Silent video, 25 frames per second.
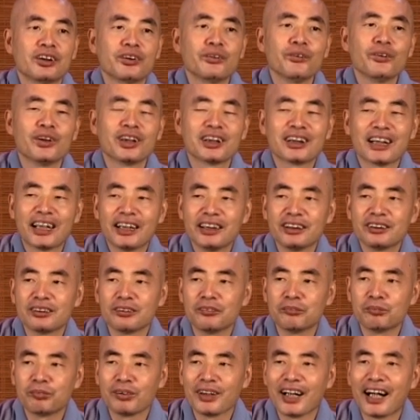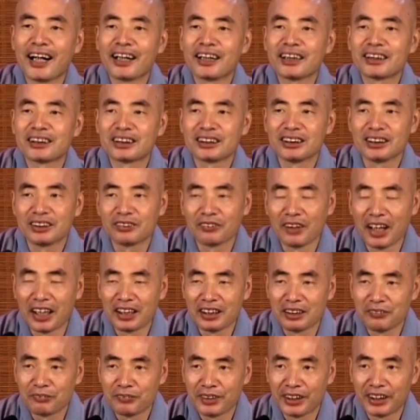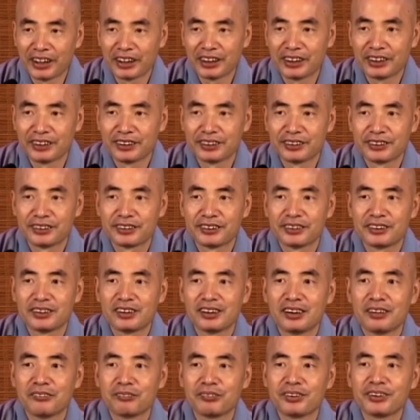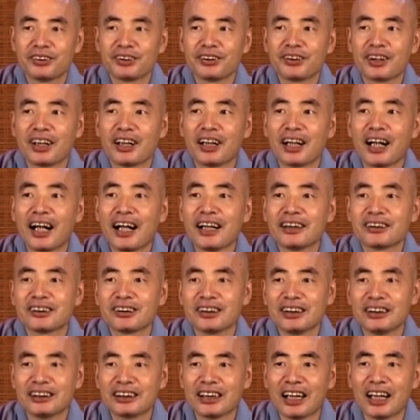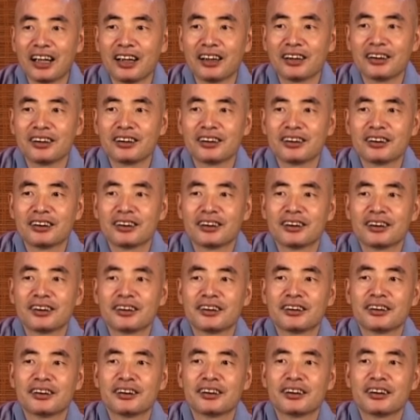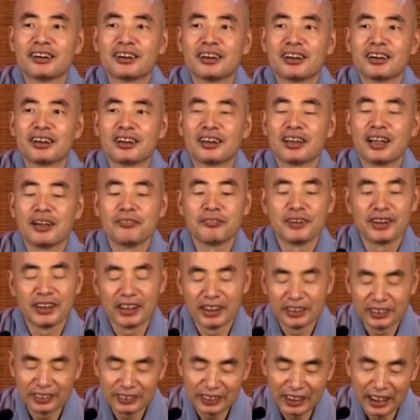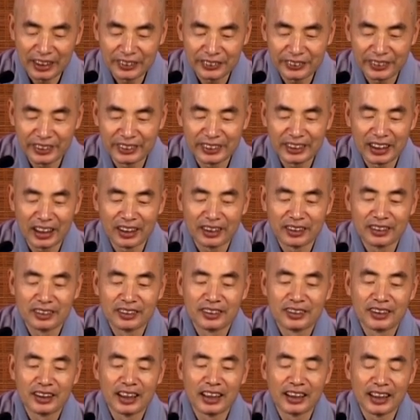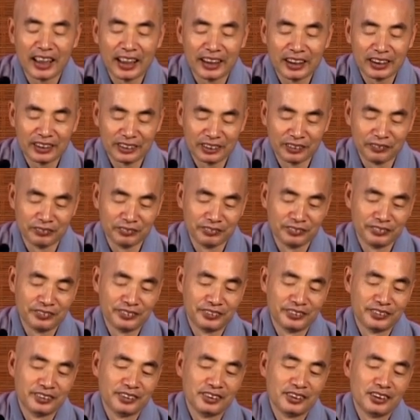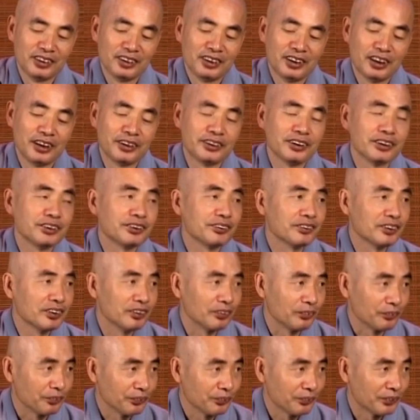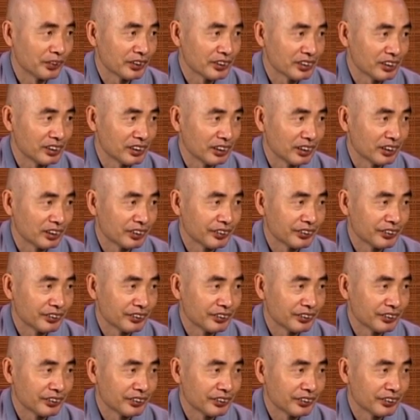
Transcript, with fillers: 惰在一种不良的习惯里边，比如有的人爱睡觉，他每天就想睡觉，他懒得动，那这就是一种惰性。